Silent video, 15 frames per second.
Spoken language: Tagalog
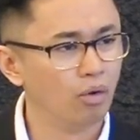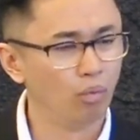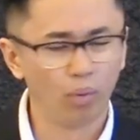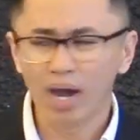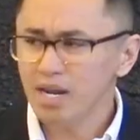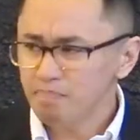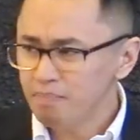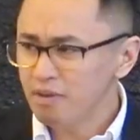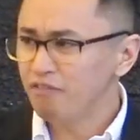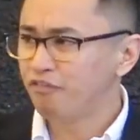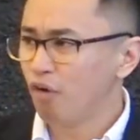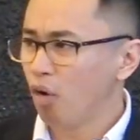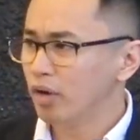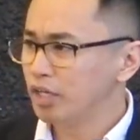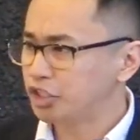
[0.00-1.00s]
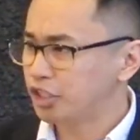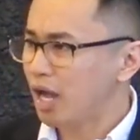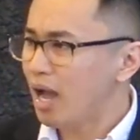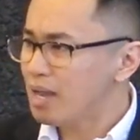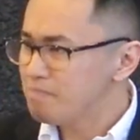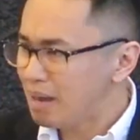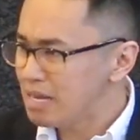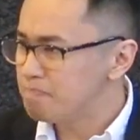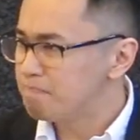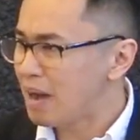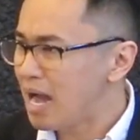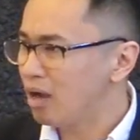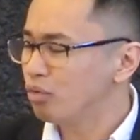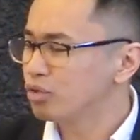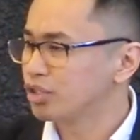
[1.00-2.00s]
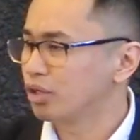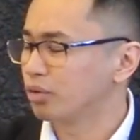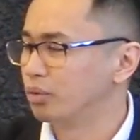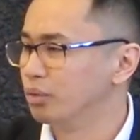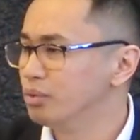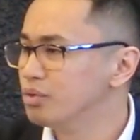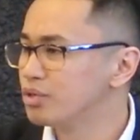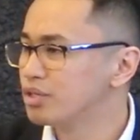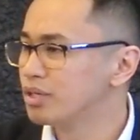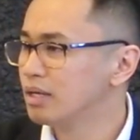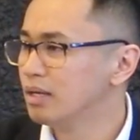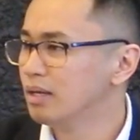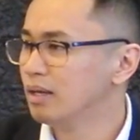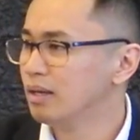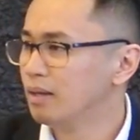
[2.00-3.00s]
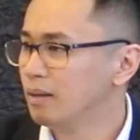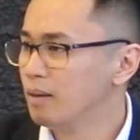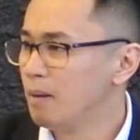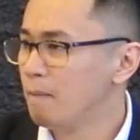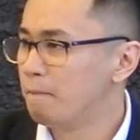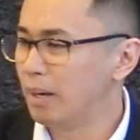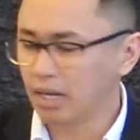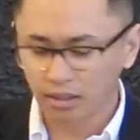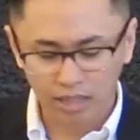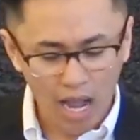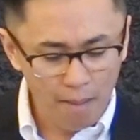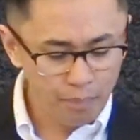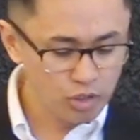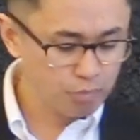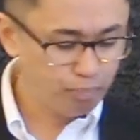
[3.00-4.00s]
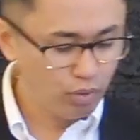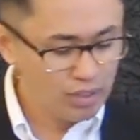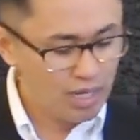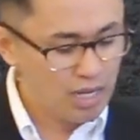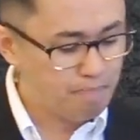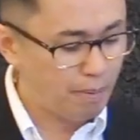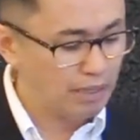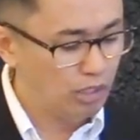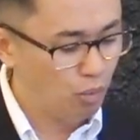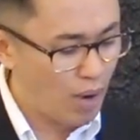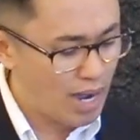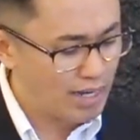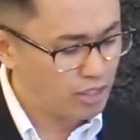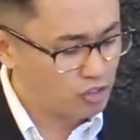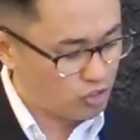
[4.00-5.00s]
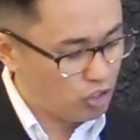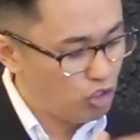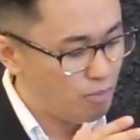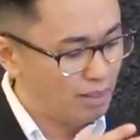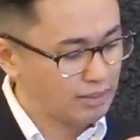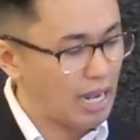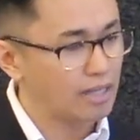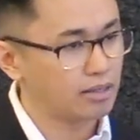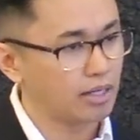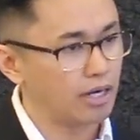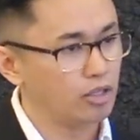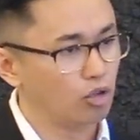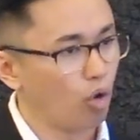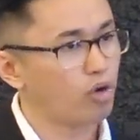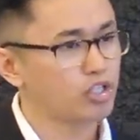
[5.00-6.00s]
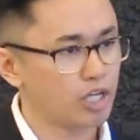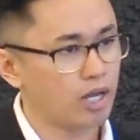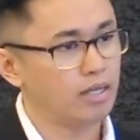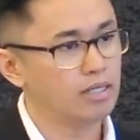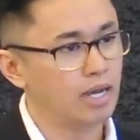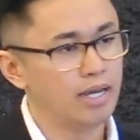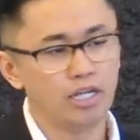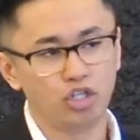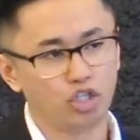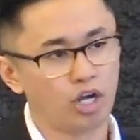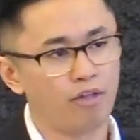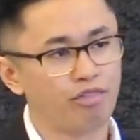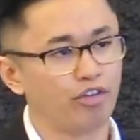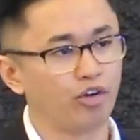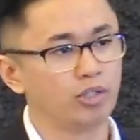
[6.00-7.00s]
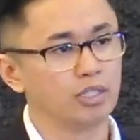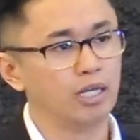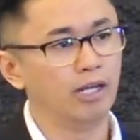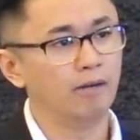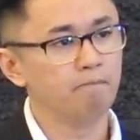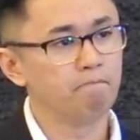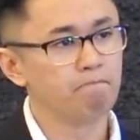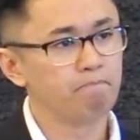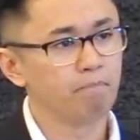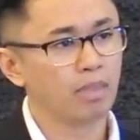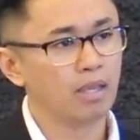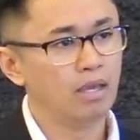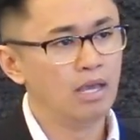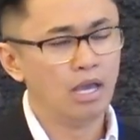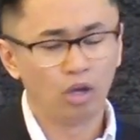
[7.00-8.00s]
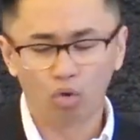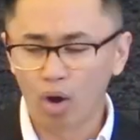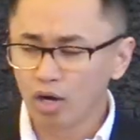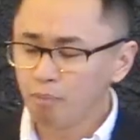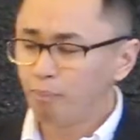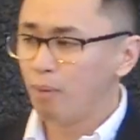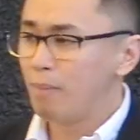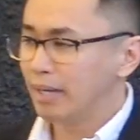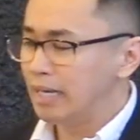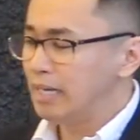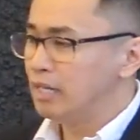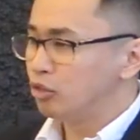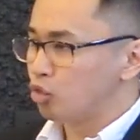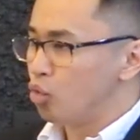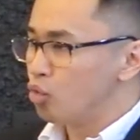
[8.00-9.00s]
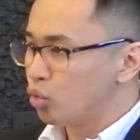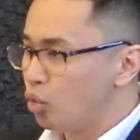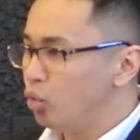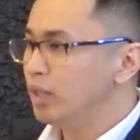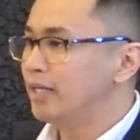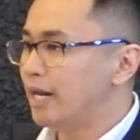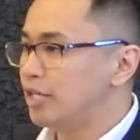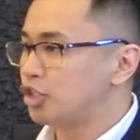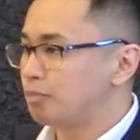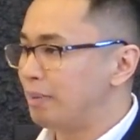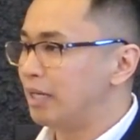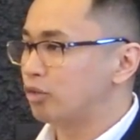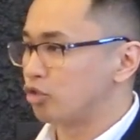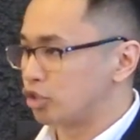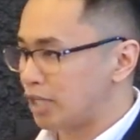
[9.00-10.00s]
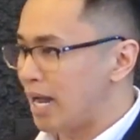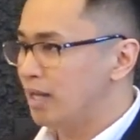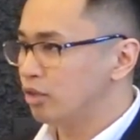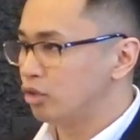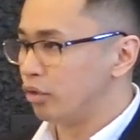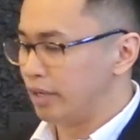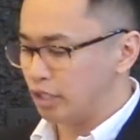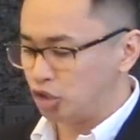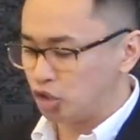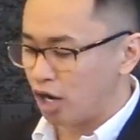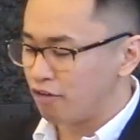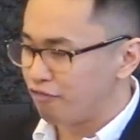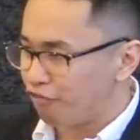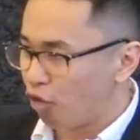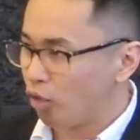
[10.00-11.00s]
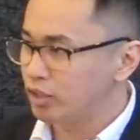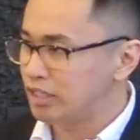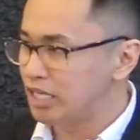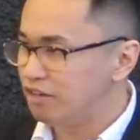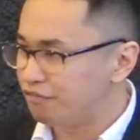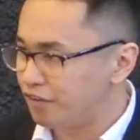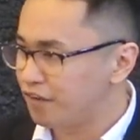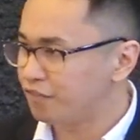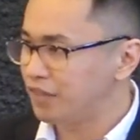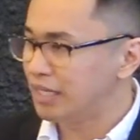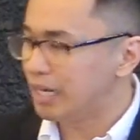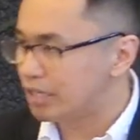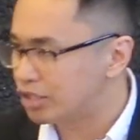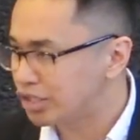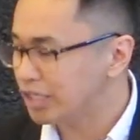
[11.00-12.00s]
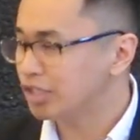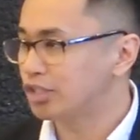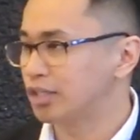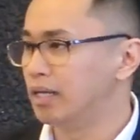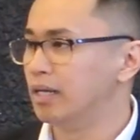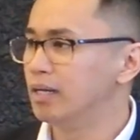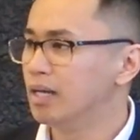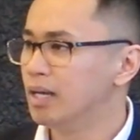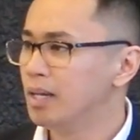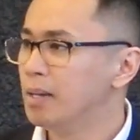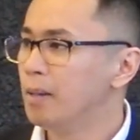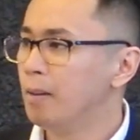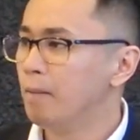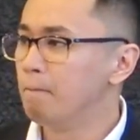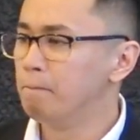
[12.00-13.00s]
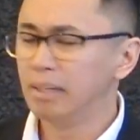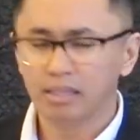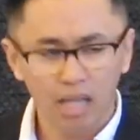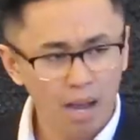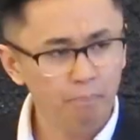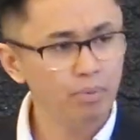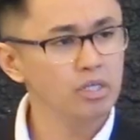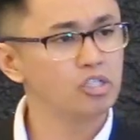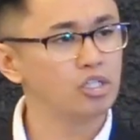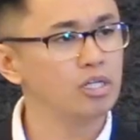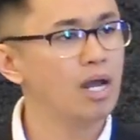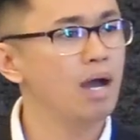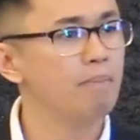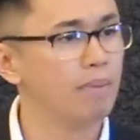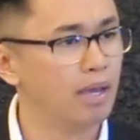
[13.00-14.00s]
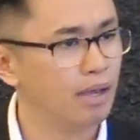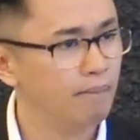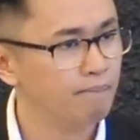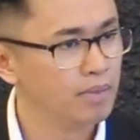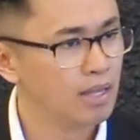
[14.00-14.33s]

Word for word: Right before na siya ay maipako sa krus, pagkatapos po niya ipaliwanag sino magtatraidor sa kanya in John 13, kung ano po magiging tungkulin ng Espiritu Santo in John 14, 15, and 16, bigla po niya sinabi,